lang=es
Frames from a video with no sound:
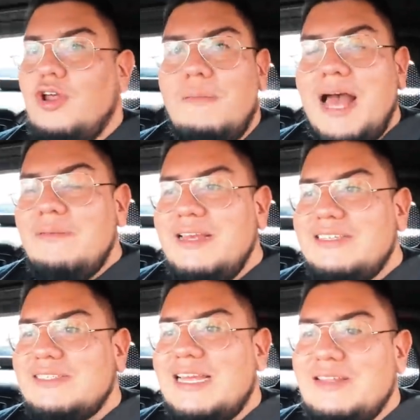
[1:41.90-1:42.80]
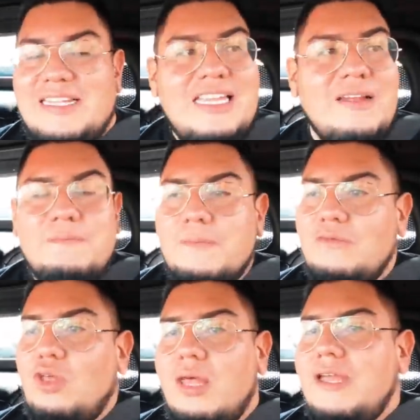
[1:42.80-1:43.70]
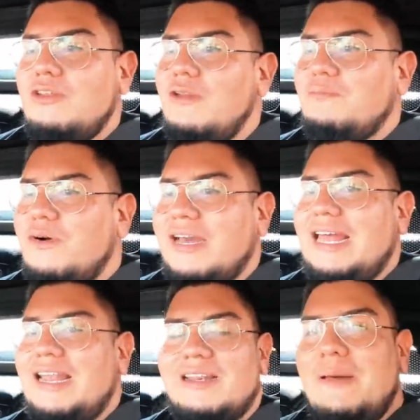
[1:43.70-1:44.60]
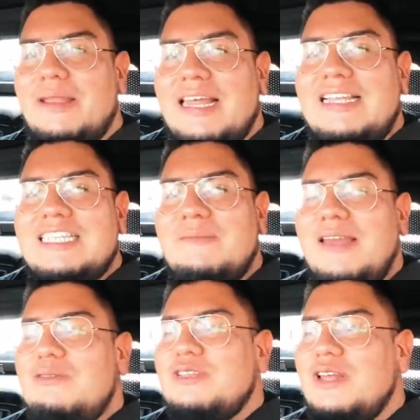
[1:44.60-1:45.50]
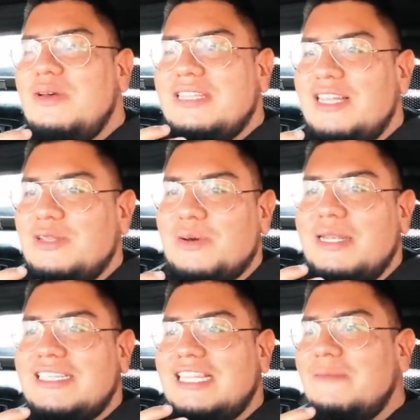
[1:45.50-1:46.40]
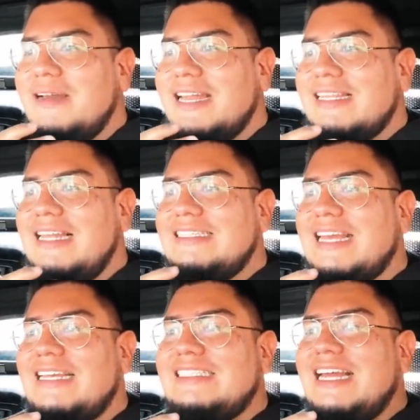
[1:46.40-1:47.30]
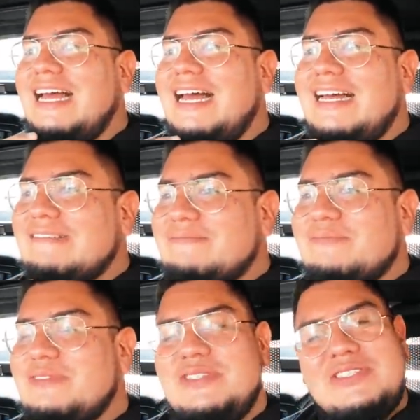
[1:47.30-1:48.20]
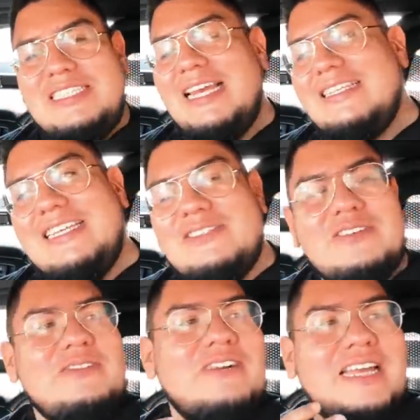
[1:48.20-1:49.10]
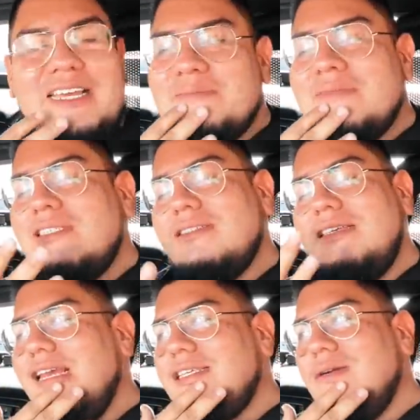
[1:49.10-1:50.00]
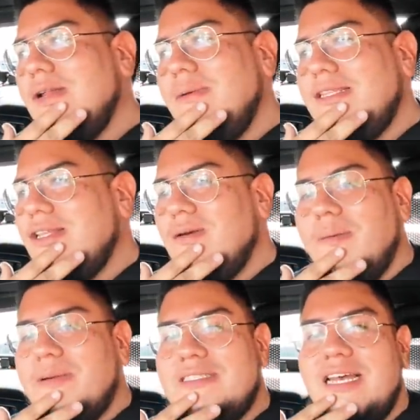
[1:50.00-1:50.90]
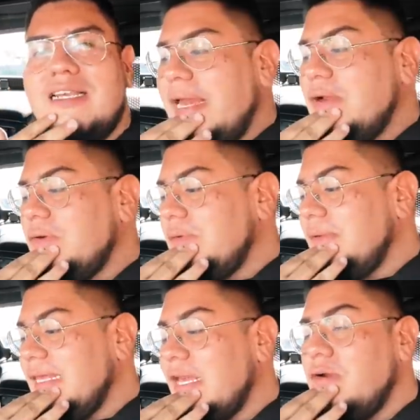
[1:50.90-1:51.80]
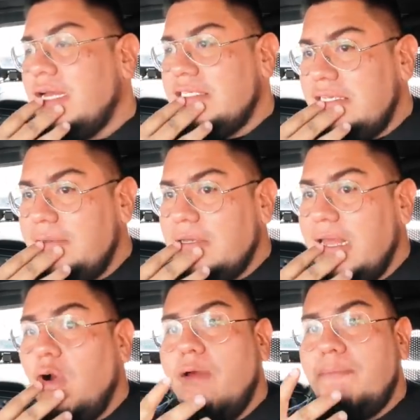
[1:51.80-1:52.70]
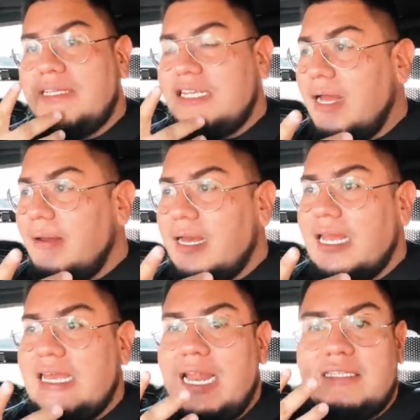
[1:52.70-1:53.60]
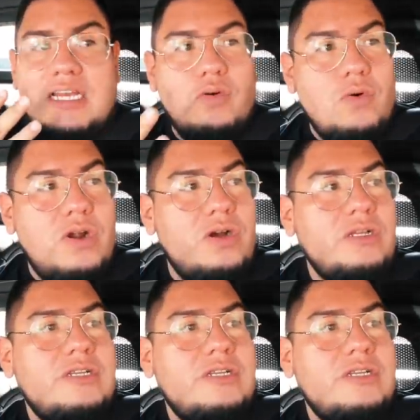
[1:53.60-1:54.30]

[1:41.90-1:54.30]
no mames, o sea, neta, Todavía no lo puedo creer. La verdad es que me he ilusionado tanto con este tema, carnales, que hasta, pues no sé, siento como que sí, seguramente no va a pasar. Pero me dijeron que sí, que hoy pasaba, que ya era seguro